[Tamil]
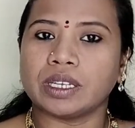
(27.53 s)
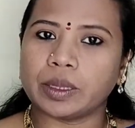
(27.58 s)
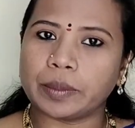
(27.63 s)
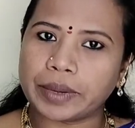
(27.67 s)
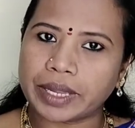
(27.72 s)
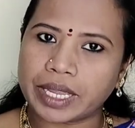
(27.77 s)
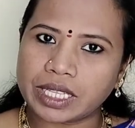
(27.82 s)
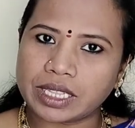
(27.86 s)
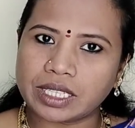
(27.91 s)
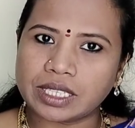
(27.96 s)

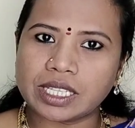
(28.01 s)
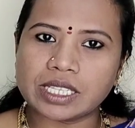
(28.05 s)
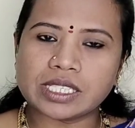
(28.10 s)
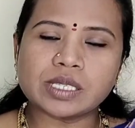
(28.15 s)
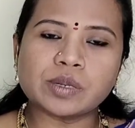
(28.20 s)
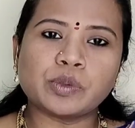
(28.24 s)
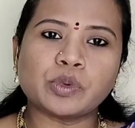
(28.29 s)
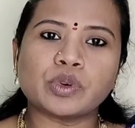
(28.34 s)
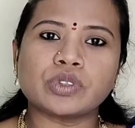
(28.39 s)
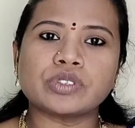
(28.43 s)
நமக்கு இந்த
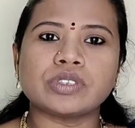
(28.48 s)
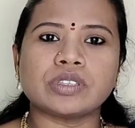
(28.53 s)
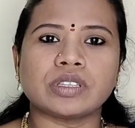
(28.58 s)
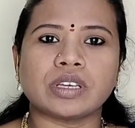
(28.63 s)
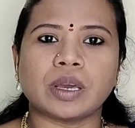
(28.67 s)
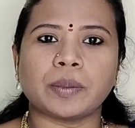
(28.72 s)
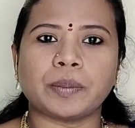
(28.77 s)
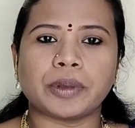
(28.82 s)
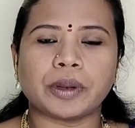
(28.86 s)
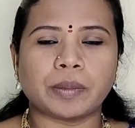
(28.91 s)
தசை
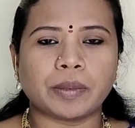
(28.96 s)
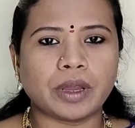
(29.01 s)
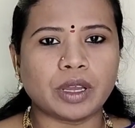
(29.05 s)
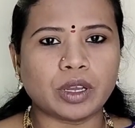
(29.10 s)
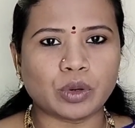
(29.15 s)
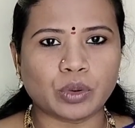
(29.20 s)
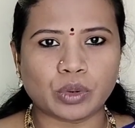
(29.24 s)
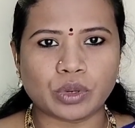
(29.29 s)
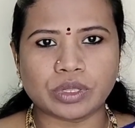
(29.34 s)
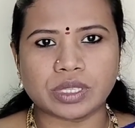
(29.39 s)
முடிஞ்சதுக்கப்புறமா
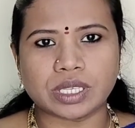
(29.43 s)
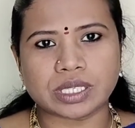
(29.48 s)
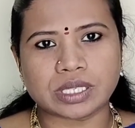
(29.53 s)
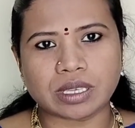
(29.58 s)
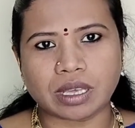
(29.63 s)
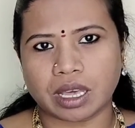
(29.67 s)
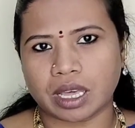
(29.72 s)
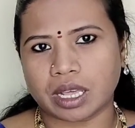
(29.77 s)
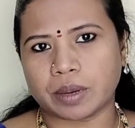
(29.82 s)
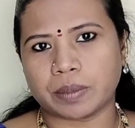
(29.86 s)
குரு
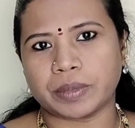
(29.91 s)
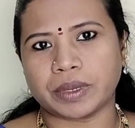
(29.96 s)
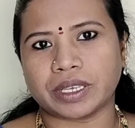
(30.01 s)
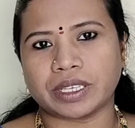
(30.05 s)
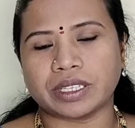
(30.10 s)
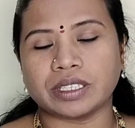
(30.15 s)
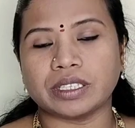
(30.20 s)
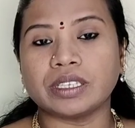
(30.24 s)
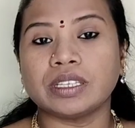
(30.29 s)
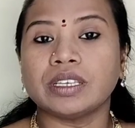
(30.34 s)
தசை
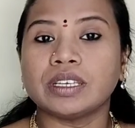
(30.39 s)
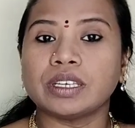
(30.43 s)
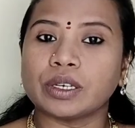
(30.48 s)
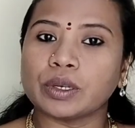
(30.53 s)
ஆரம்பிக்குது